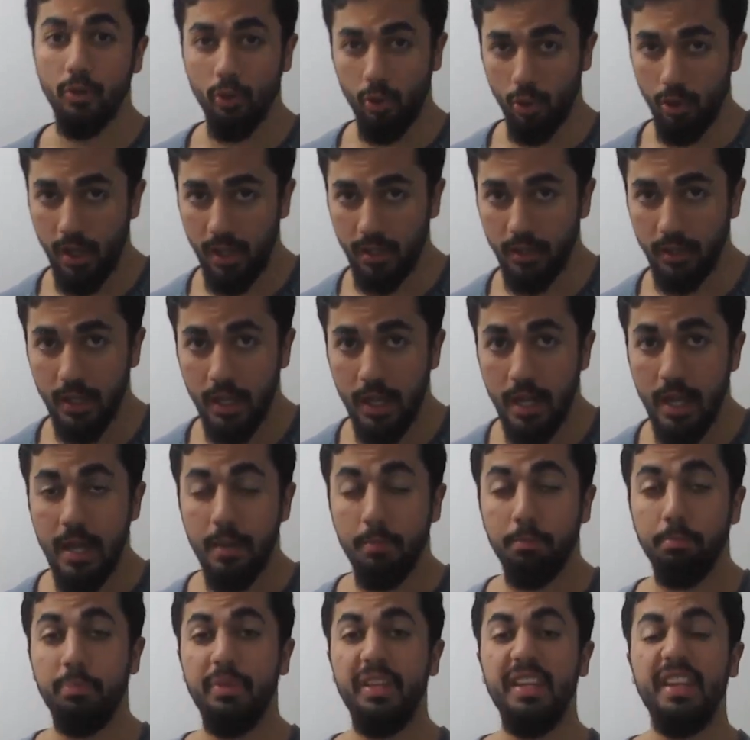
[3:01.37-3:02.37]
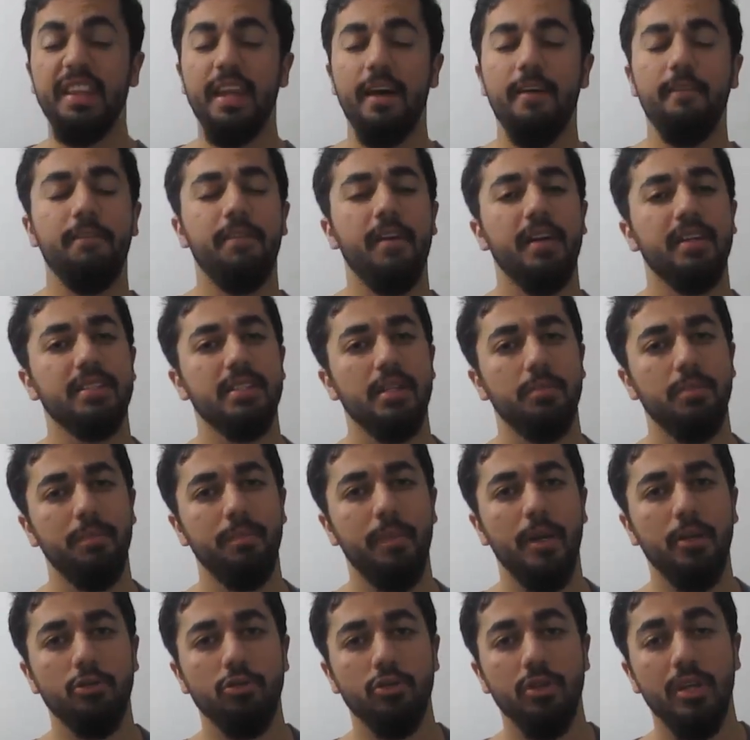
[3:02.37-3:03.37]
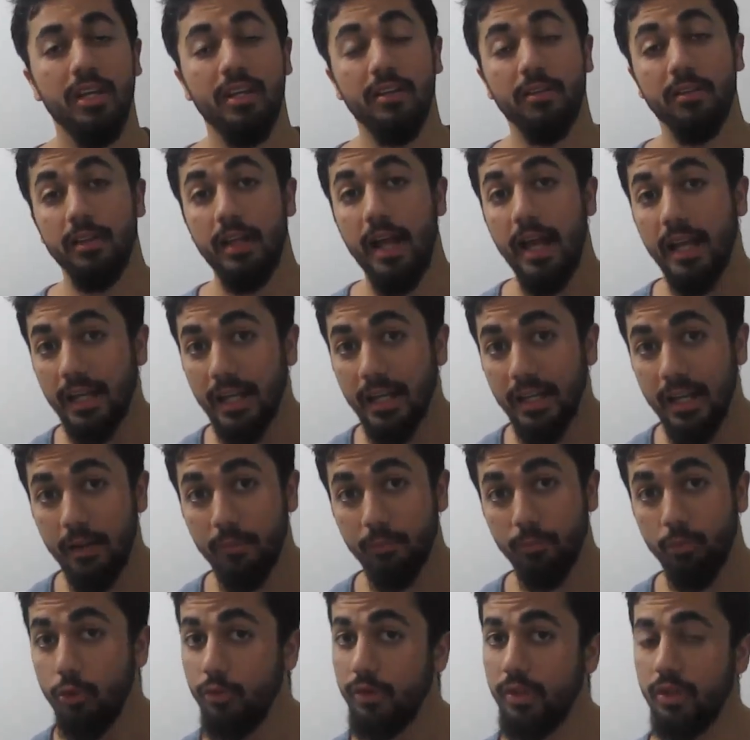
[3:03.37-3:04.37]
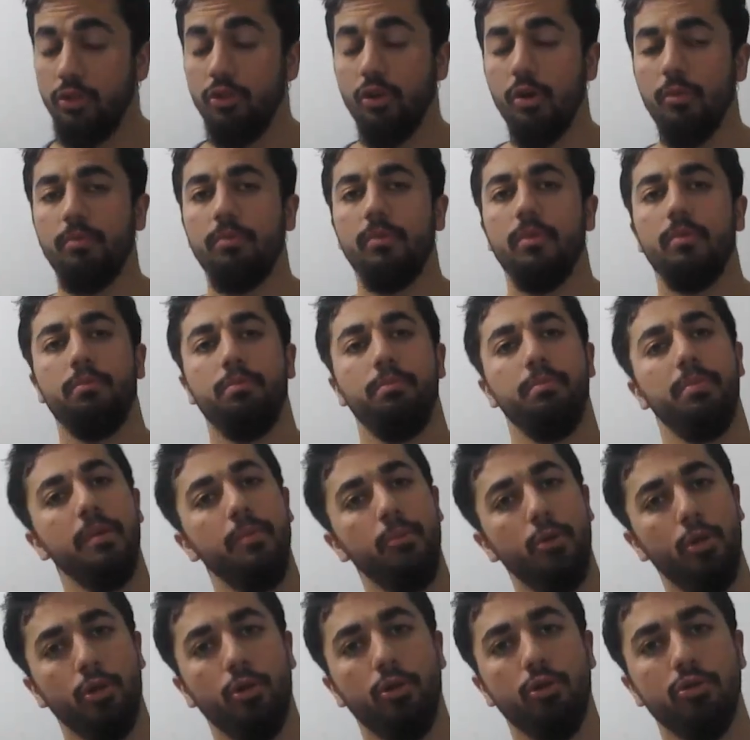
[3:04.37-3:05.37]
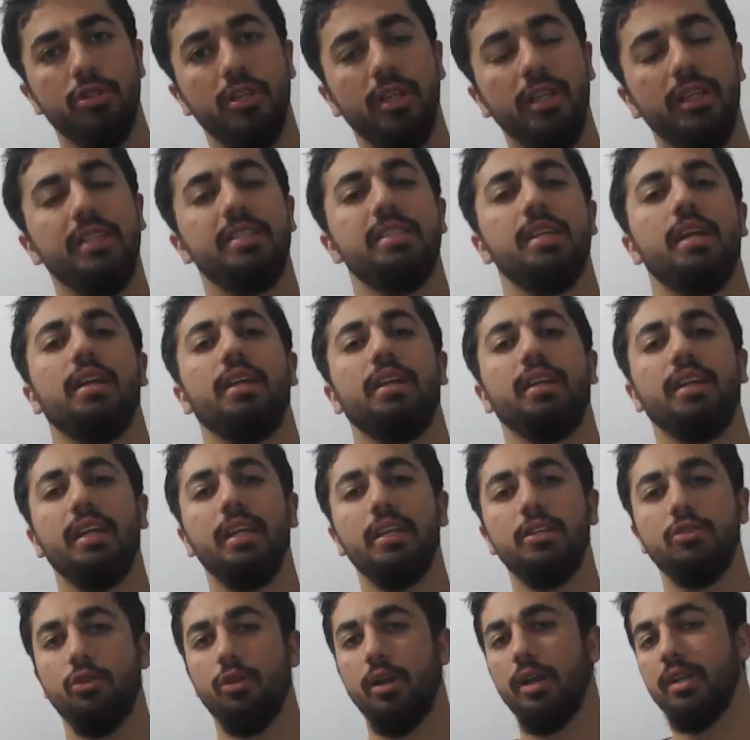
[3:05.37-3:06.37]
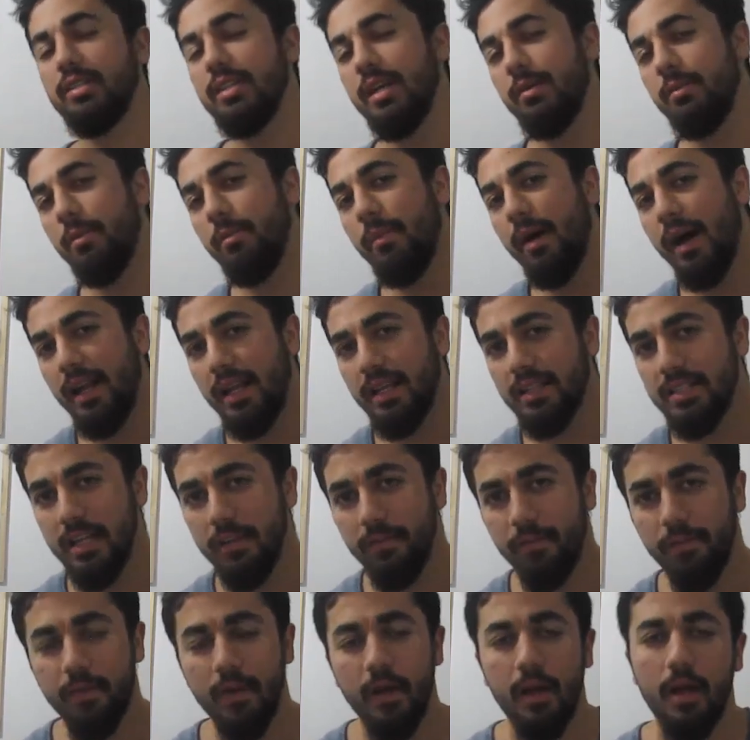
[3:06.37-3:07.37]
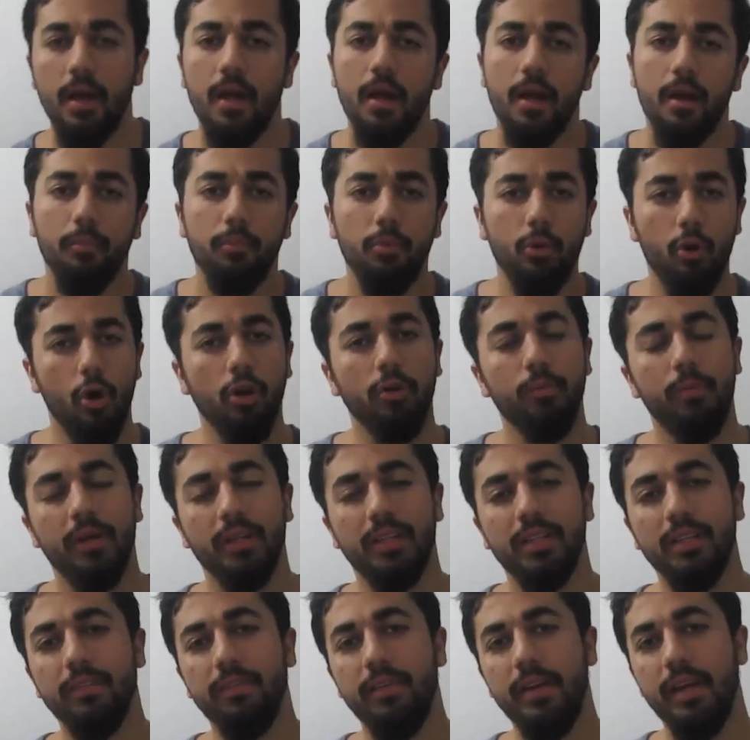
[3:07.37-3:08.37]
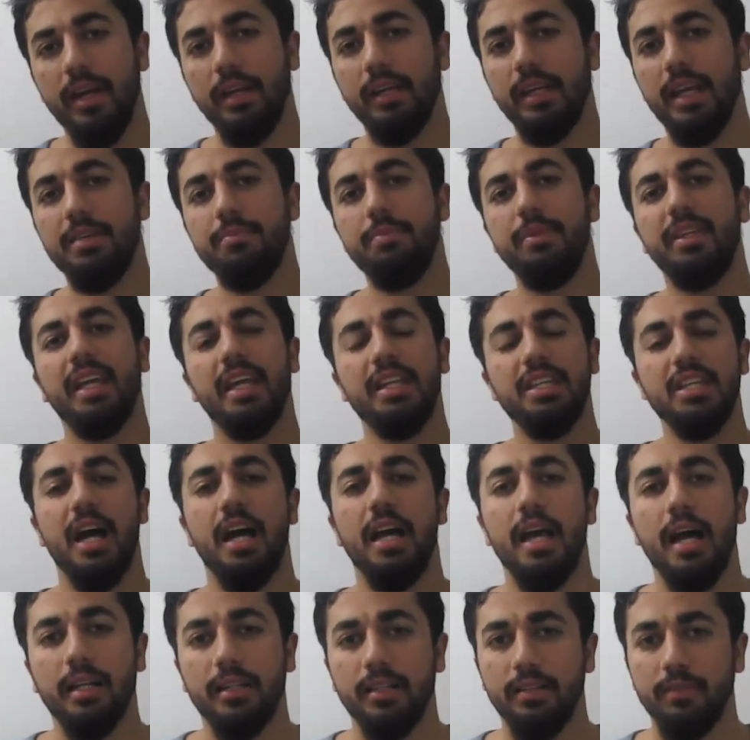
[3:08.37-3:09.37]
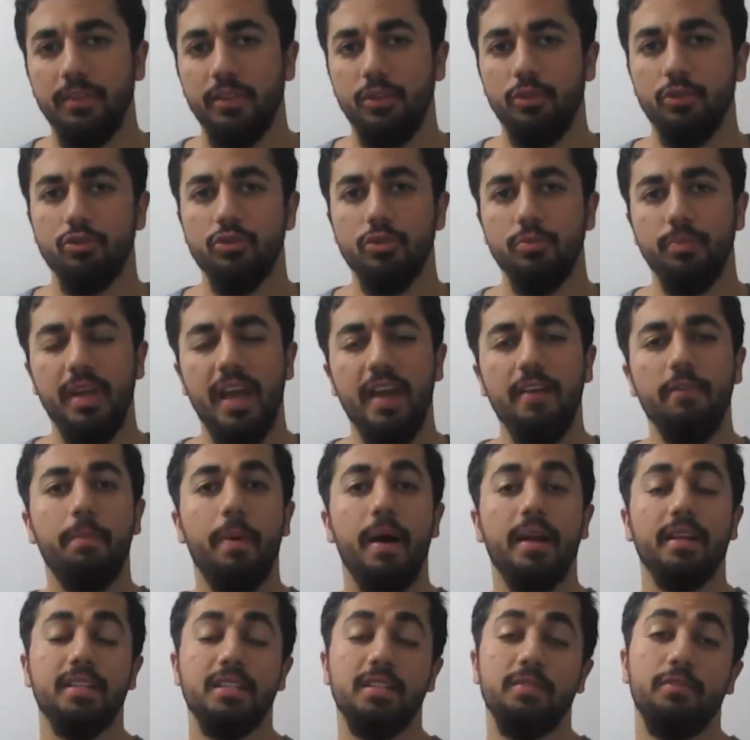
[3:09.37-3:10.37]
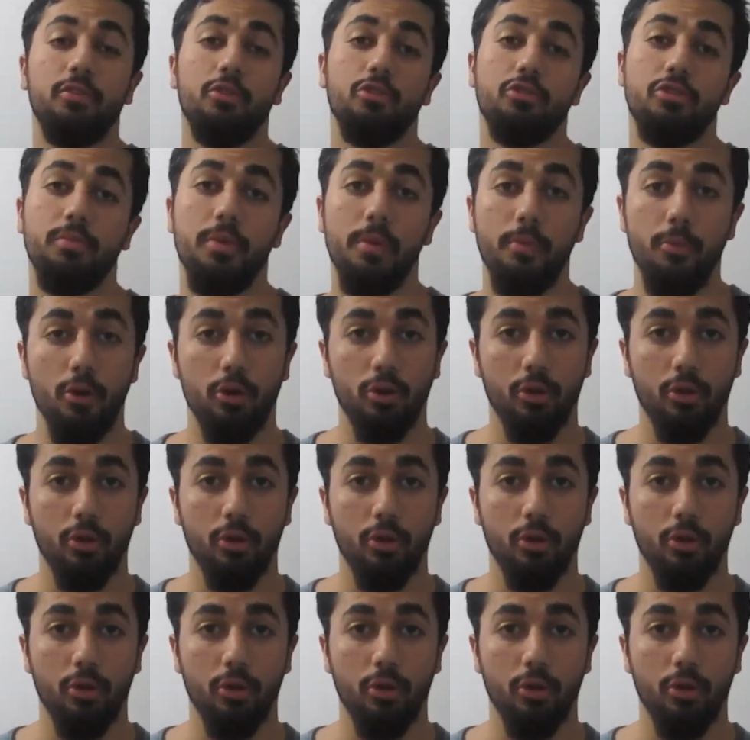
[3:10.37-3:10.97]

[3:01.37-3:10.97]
olan binden fazla 1500'e yakın like alan bu videom 1 milyon olsa da insanlar İngilizce öğrense ama maalesef bu olmadı ve bir gece hayatı videosu, bir ev partisi videosu 1 milyon